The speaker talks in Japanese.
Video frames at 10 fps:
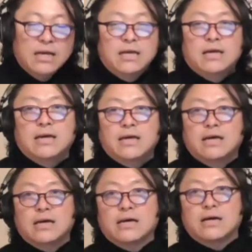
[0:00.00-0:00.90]

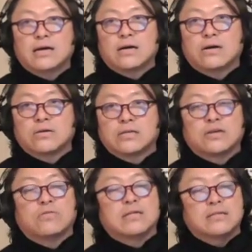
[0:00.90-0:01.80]
えー、
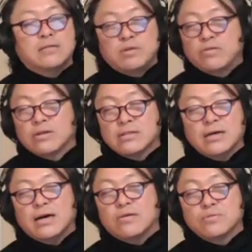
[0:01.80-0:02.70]
聞き終わってね、見終わっ
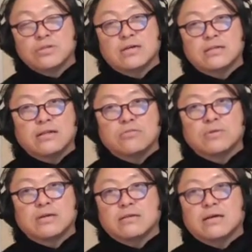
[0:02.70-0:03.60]
て、ああ、面白かったなと
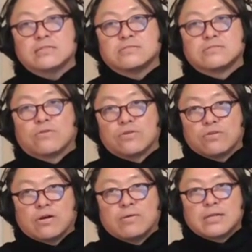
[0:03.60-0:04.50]
思った方はすぐ高
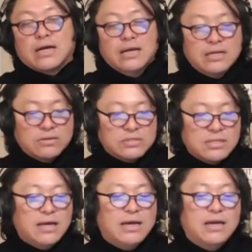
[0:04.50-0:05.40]
評価ボタン。そ
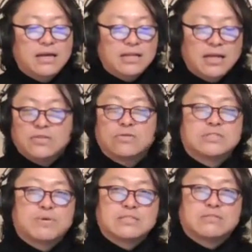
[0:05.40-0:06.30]
して、えー、ね、当
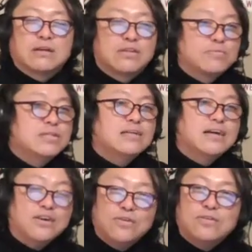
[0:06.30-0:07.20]
時ベスト10で見てい
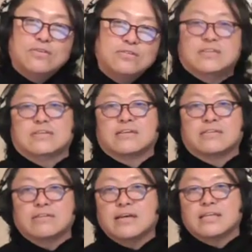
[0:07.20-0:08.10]
たよっていう
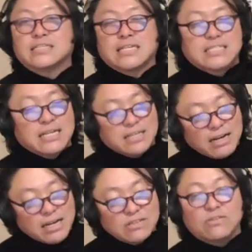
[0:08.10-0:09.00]
方はね、懐かしかっ
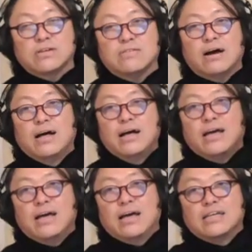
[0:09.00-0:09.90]
たという方は、
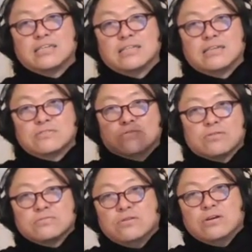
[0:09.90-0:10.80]
えー、チャンネル
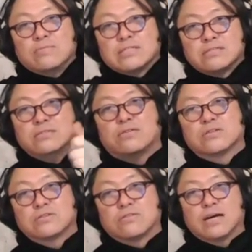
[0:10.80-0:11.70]
登録を今すぐによ
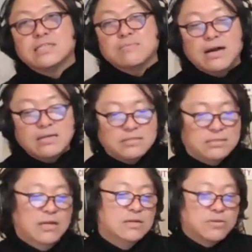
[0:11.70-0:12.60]
ろしくお願いしま
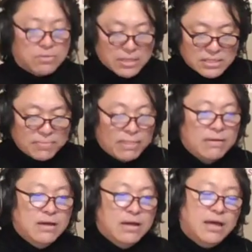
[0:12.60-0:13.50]
す。ということです。
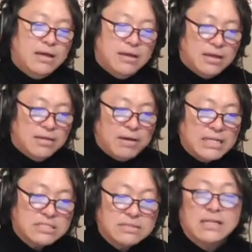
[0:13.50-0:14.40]
えー、ま
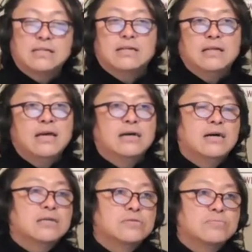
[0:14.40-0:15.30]
あ87年ね、
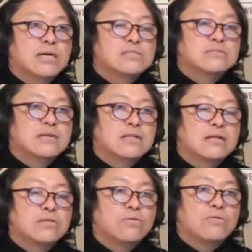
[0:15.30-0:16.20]
あの、まあ87
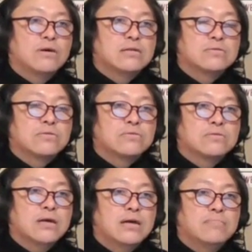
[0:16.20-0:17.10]
年の後半というこ
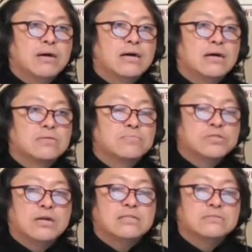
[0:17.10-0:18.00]
とで、まあ、あの、
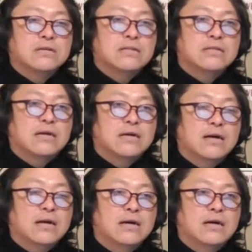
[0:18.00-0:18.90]
もちろん87年年代
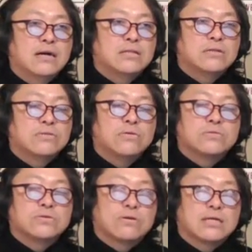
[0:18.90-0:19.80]
が
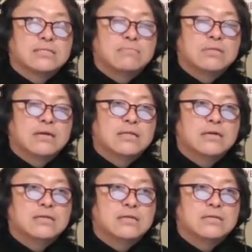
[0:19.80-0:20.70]
の総決算みたい
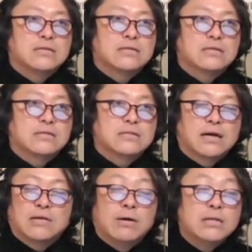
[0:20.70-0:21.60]
な流
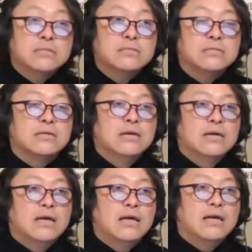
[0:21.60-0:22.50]
れもありつつ、
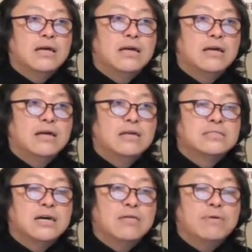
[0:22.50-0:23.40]

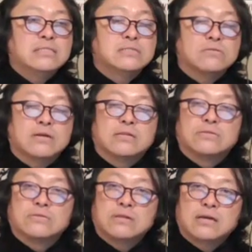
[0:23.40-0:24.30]
えー、ザ・ベスト
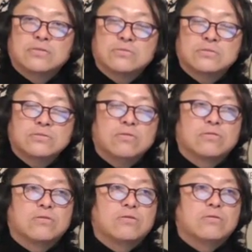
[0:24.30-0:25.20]
10っていうね、一つ
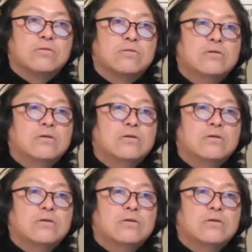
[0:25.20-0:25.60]
のこ